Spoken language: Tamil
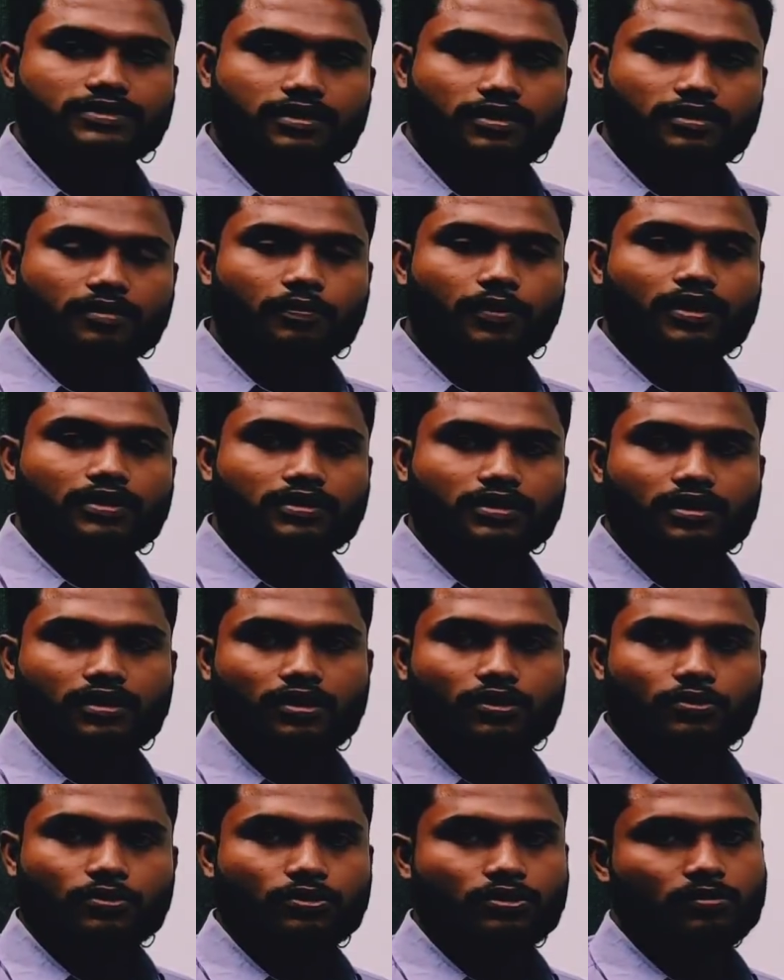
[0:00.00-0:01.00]
வயசில் அந்த
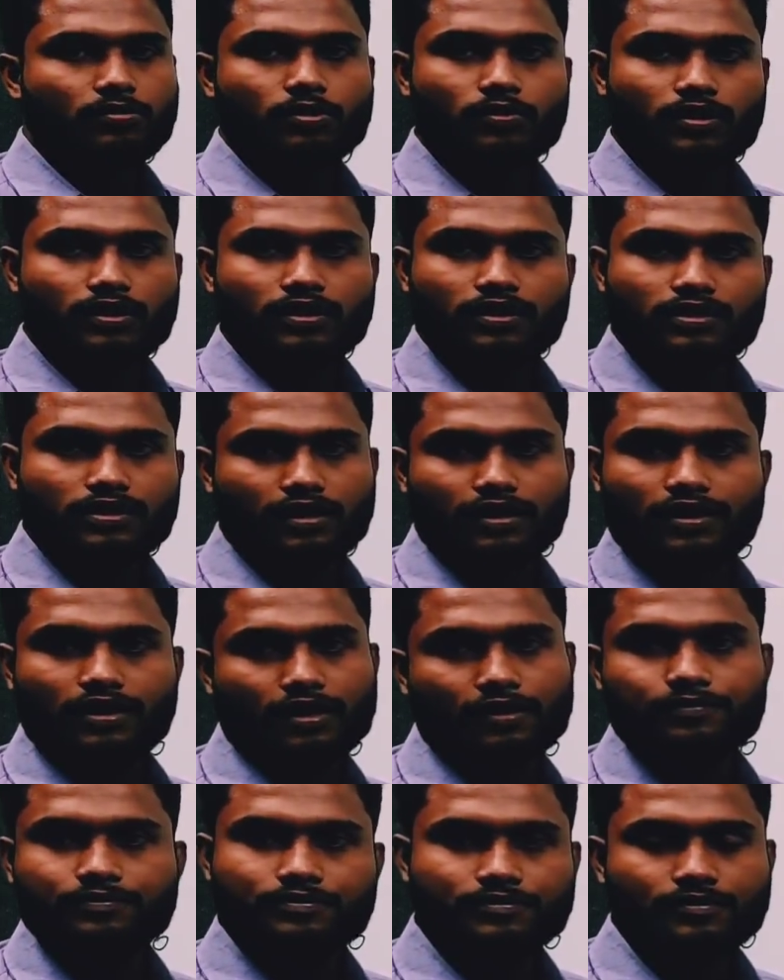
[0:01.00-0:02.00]
படத்துக்கெல்லாம் கூப்பிட்டு போவாங்க
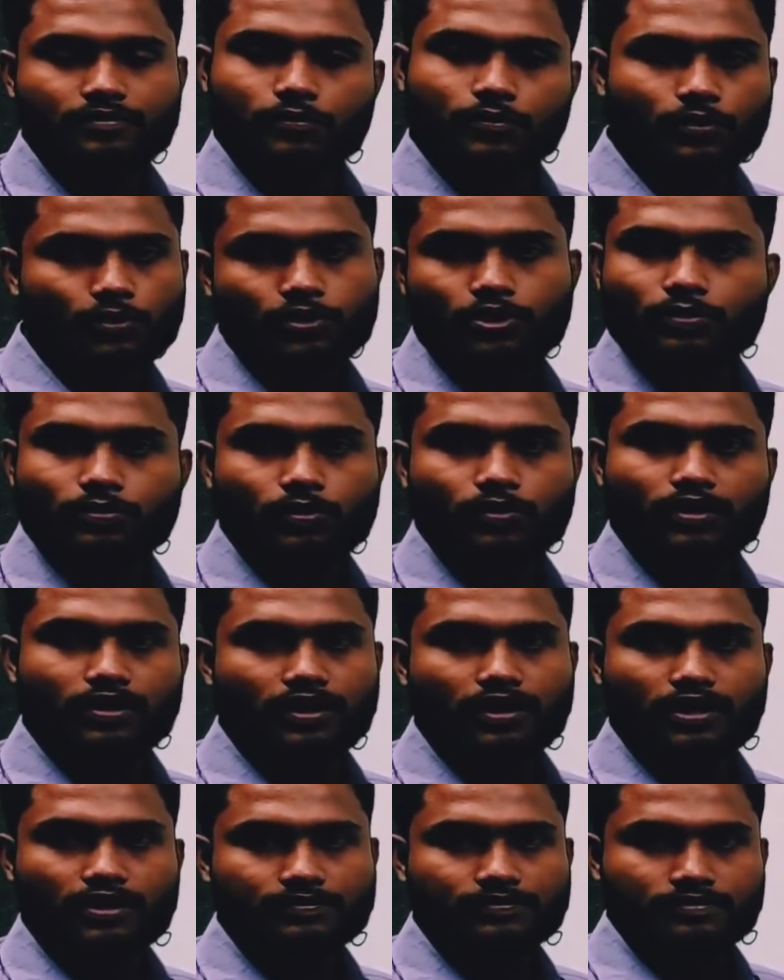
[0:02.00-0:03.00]
தெரியுதா இப்போ கூப்பிட்டு
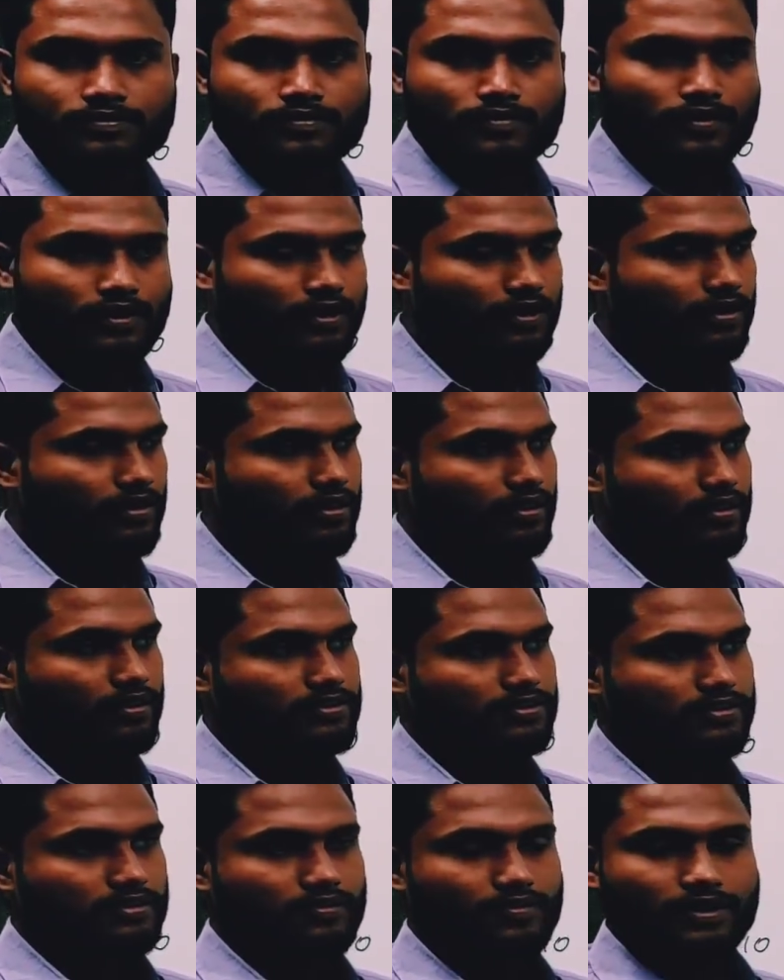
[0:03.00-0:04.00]
போவாங்களே
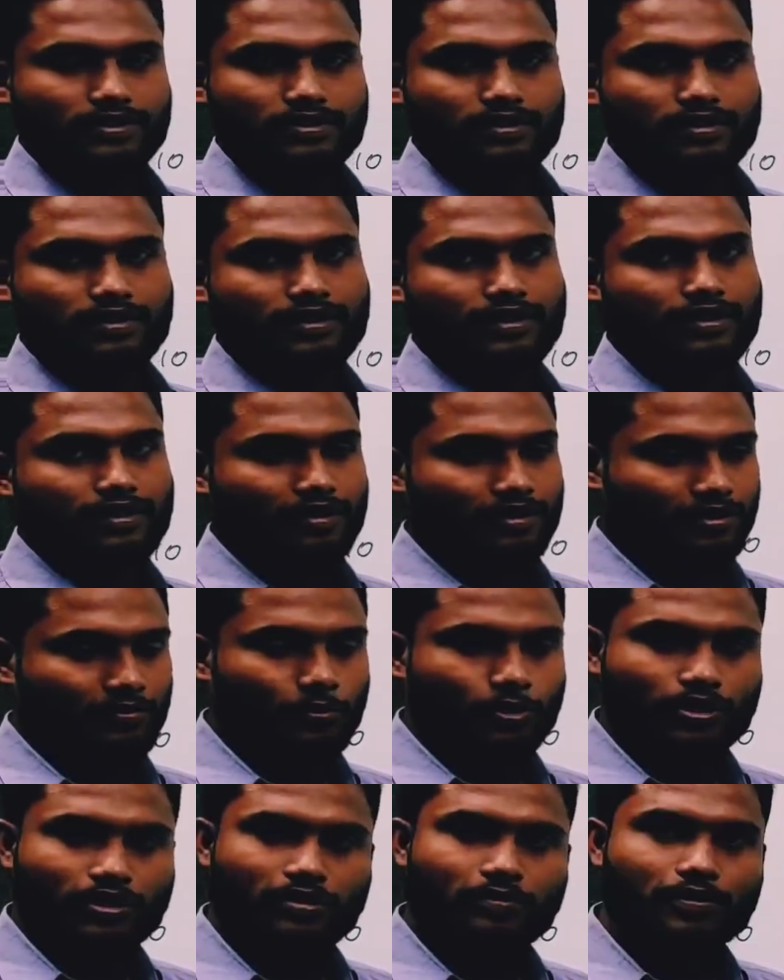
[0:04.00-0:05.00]
சின்ன வயசில் என்னெல்லாம் அந்த
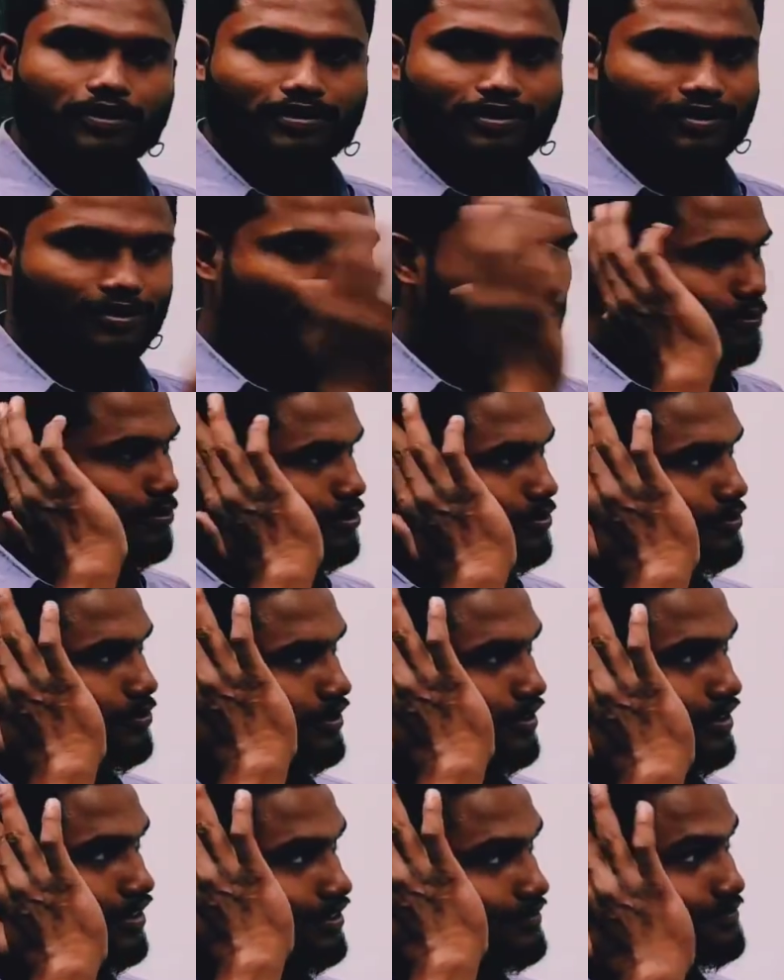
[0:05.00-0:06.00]
முதல்ல படத்தெல்லாம் கூப்பிட்டு
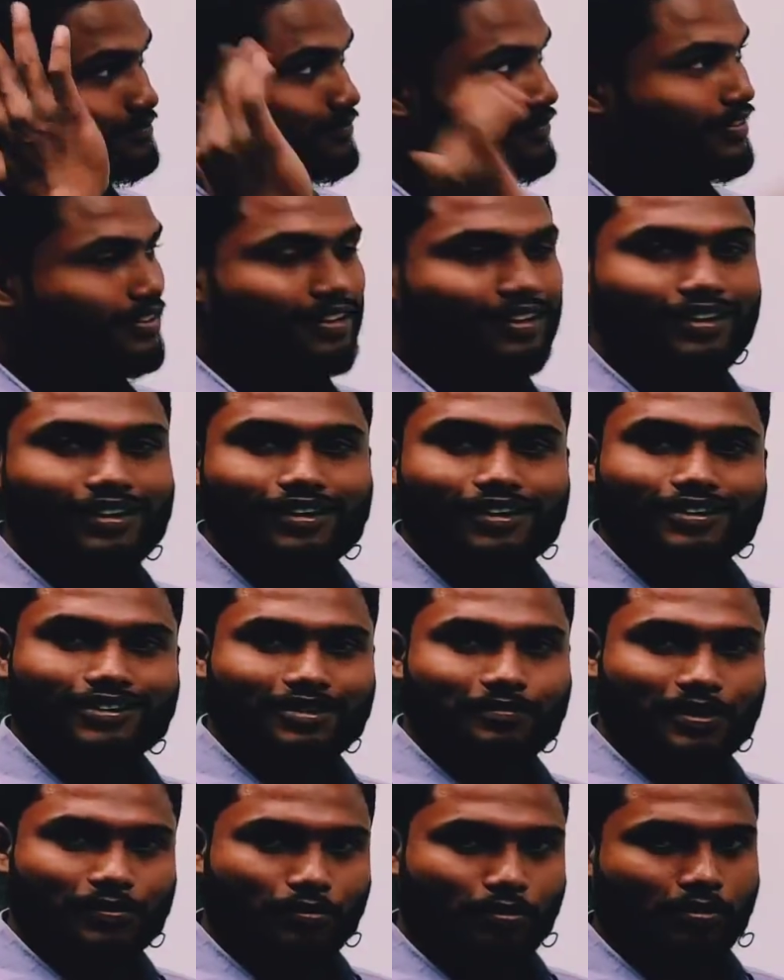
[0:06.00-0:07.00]
போனாங்க
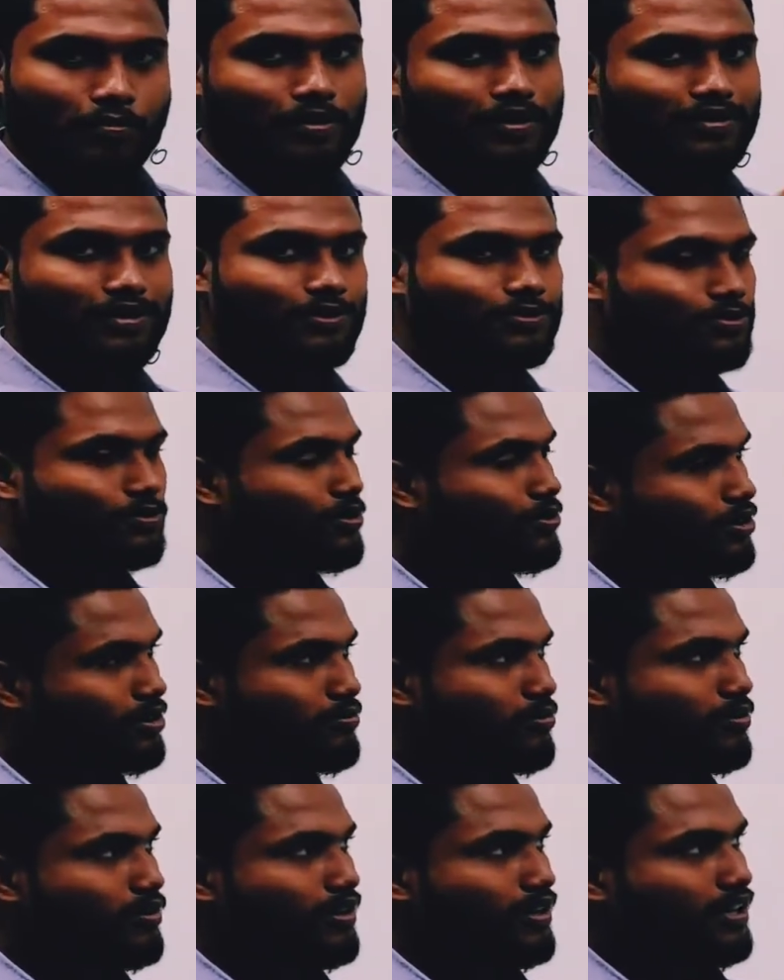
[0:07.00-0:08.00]
இந்த மாதிரி பொம்மை படத்தெல்லாம் ஸ்கூலில்
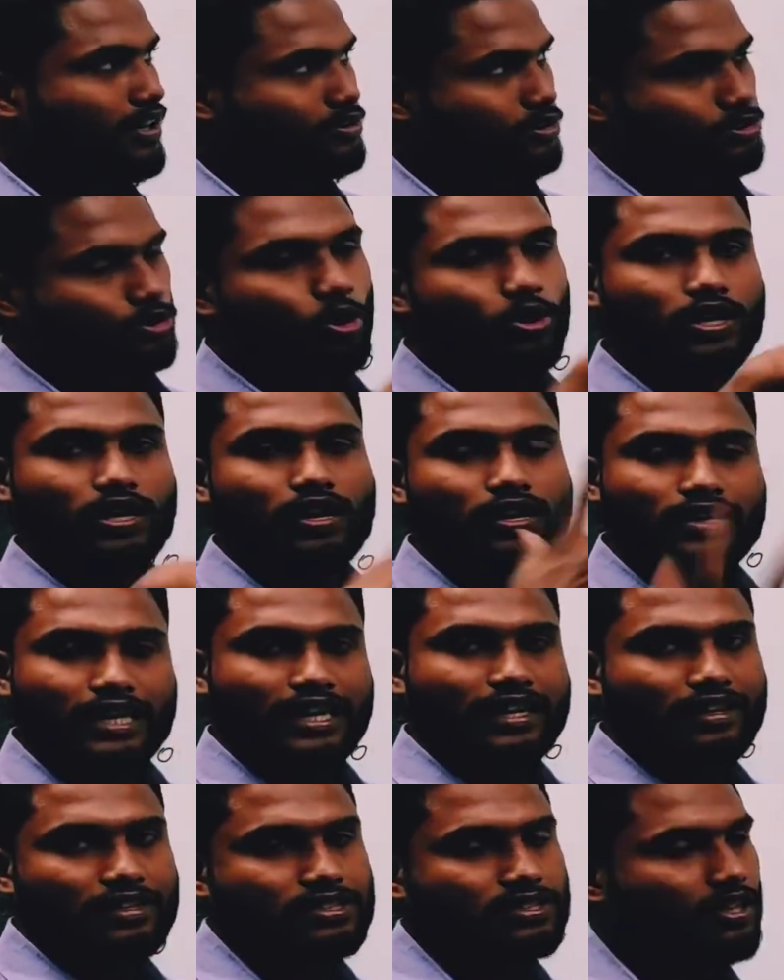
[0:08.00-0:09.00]
கூப்பிட்டு போவாங்களே ஸோ டோட்டலாக
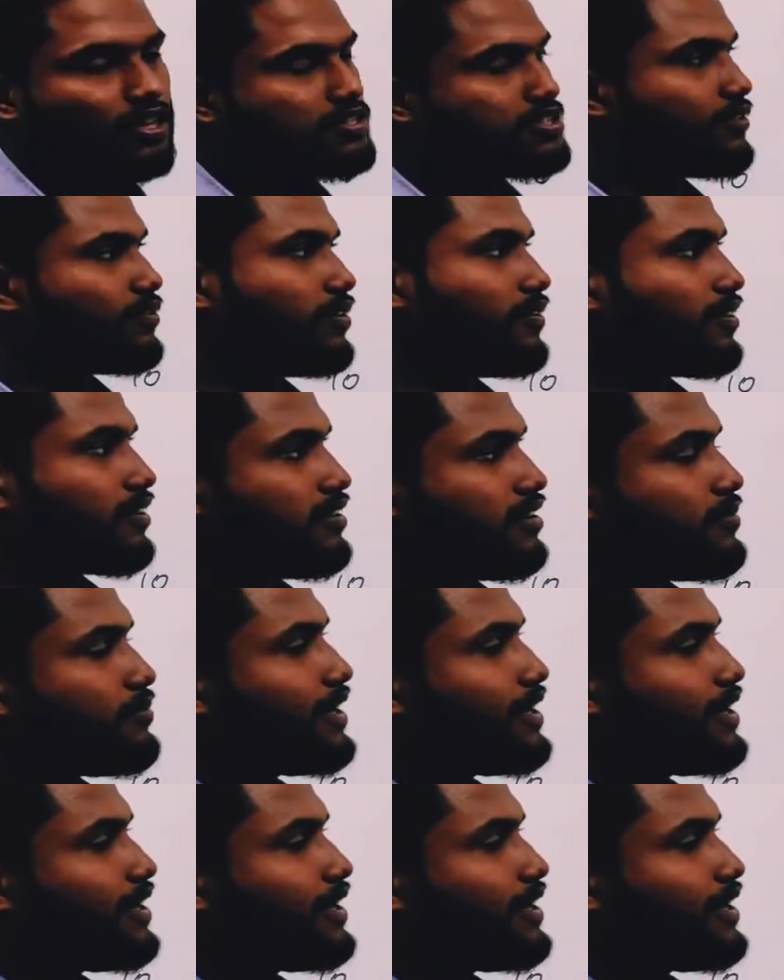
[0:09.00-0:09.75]
டிக்கெட் சார்ஜ் எவ்வளோ வருது